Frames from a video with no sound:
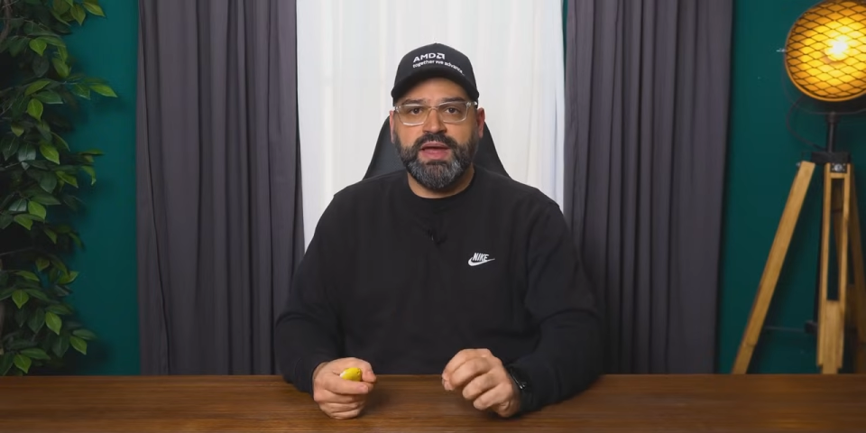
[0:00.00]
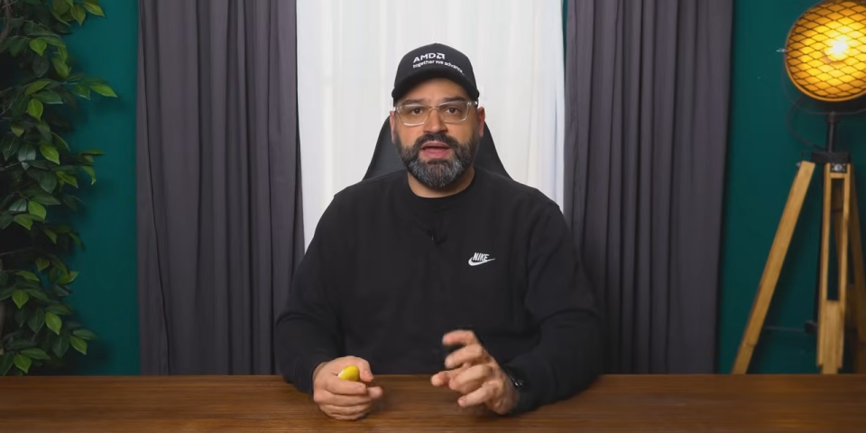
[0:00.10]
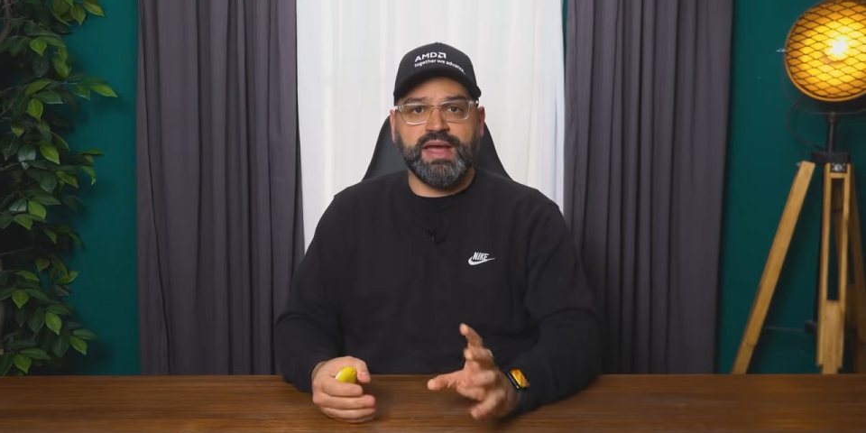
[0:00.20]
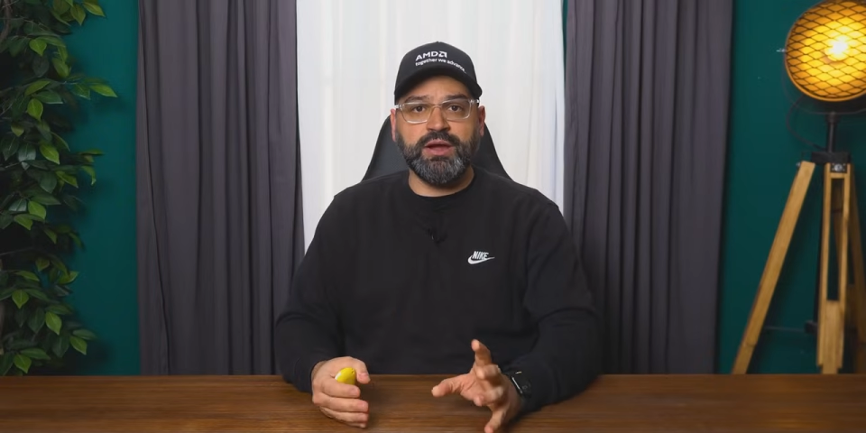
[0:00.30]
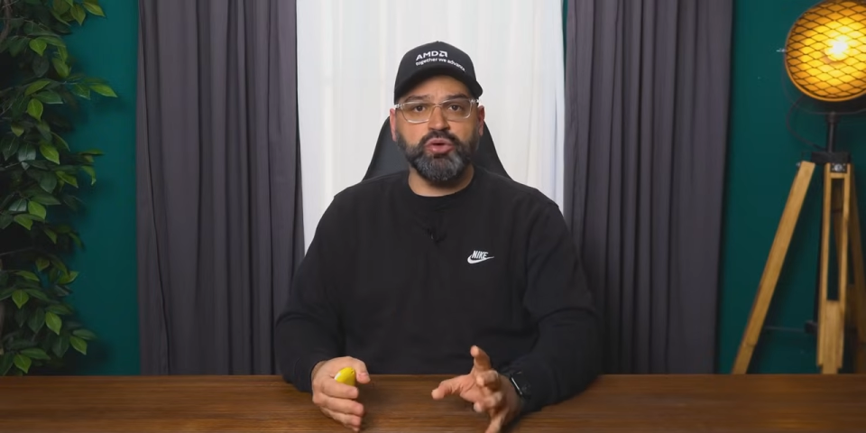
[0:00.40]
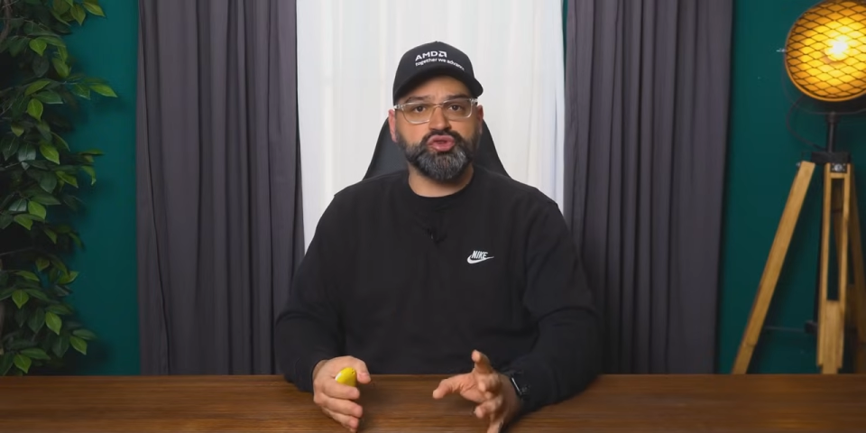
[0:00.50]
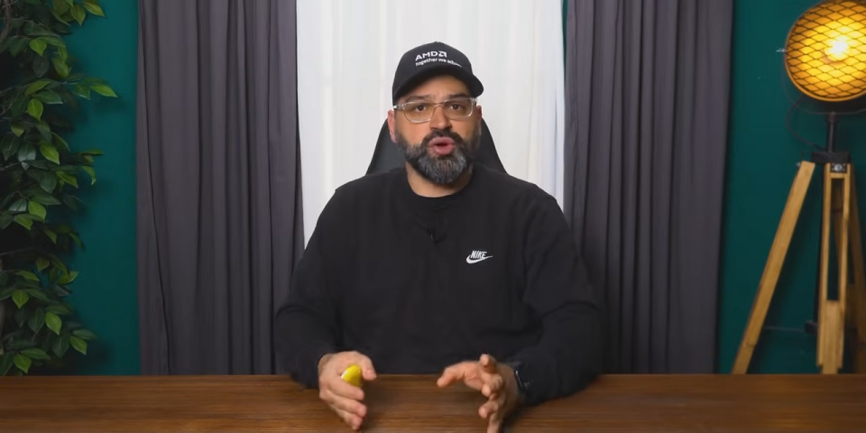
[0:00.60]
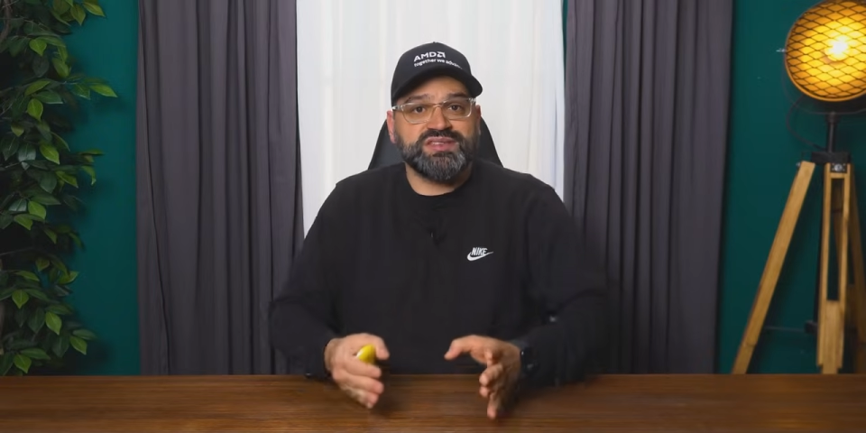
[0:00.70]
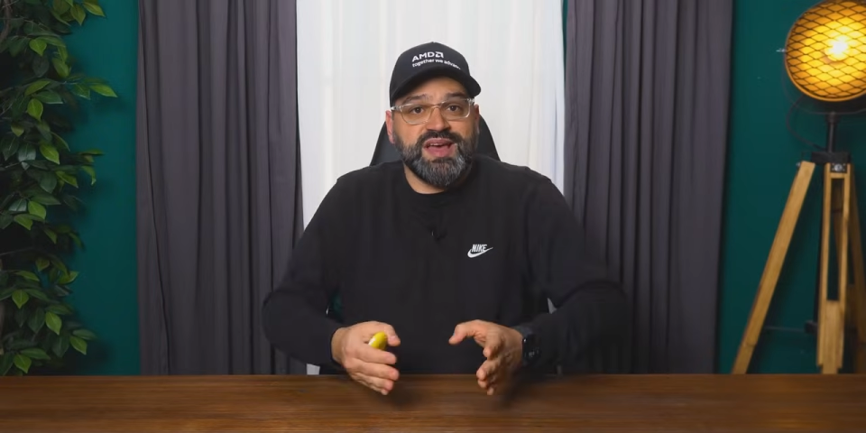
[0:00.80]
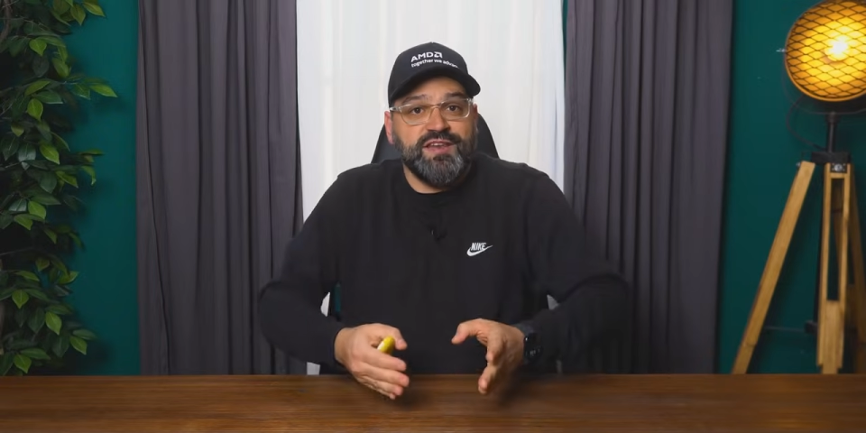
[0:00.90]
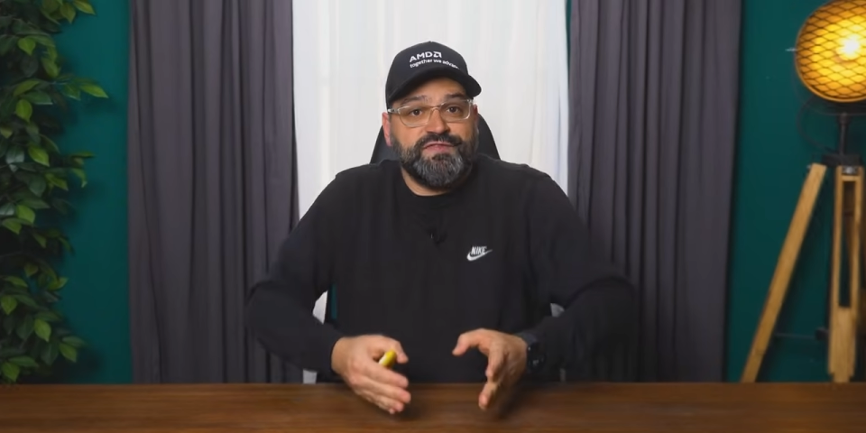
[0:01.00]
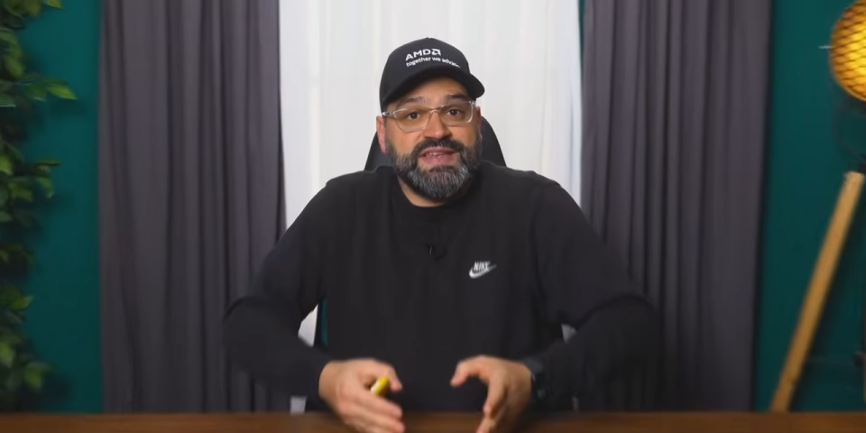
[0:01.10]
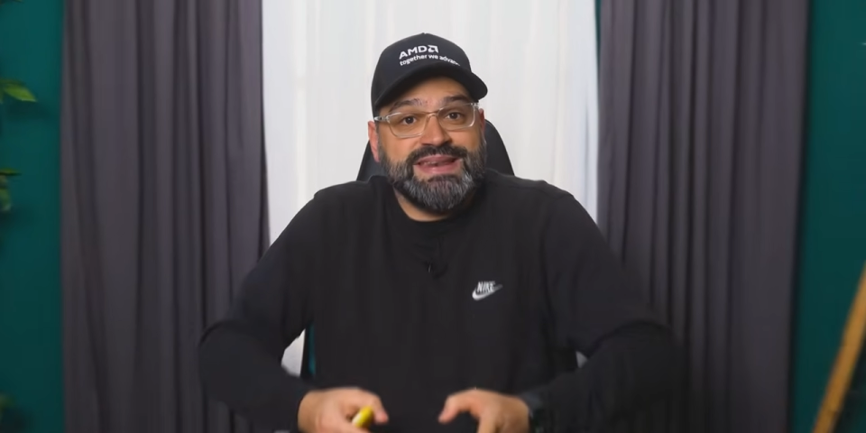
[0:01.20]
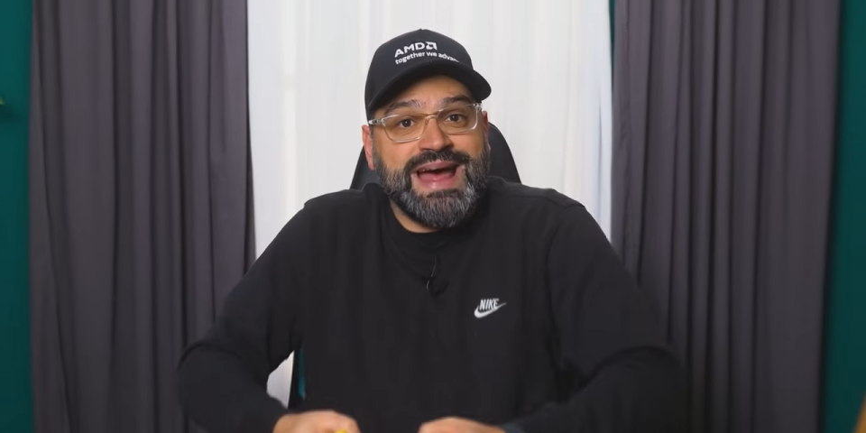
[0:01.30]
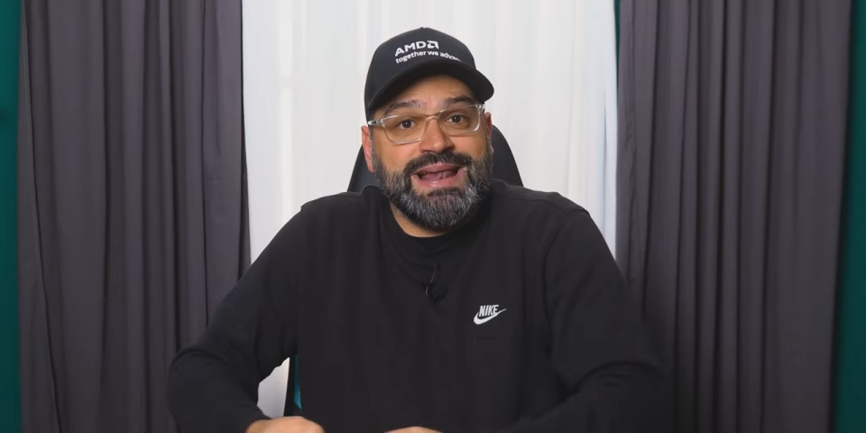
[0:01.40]
es que incluso hacia el
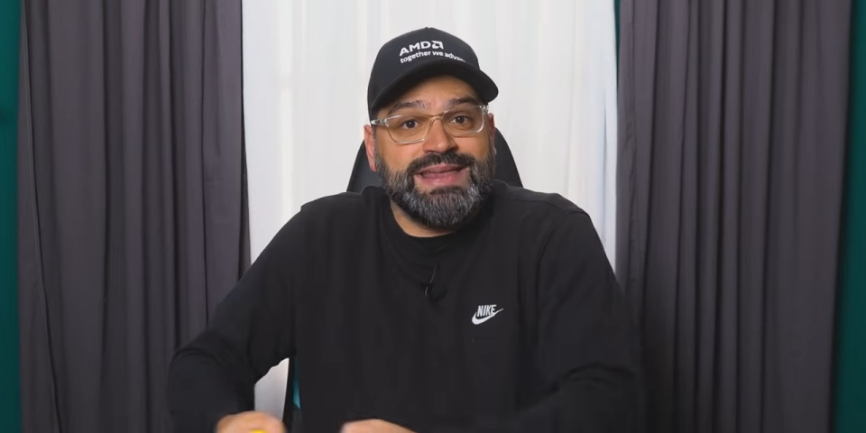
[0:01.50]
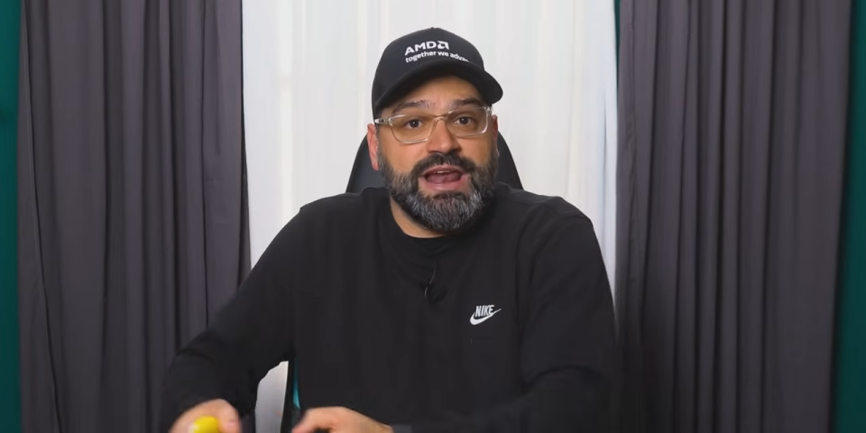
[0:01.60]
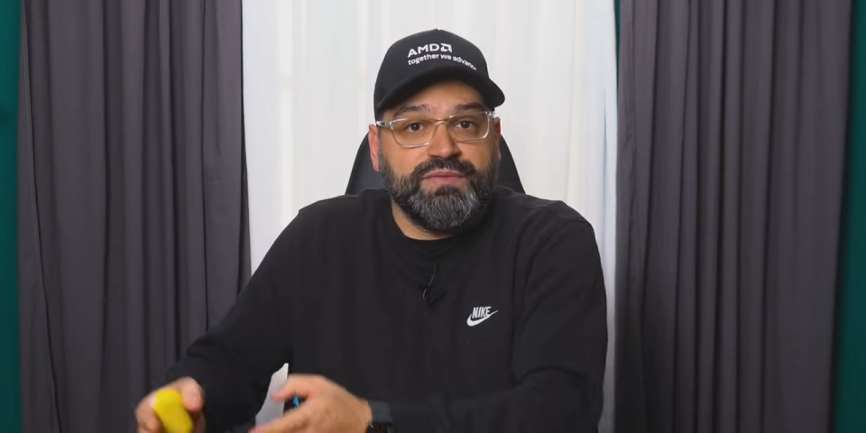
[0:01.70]
final de la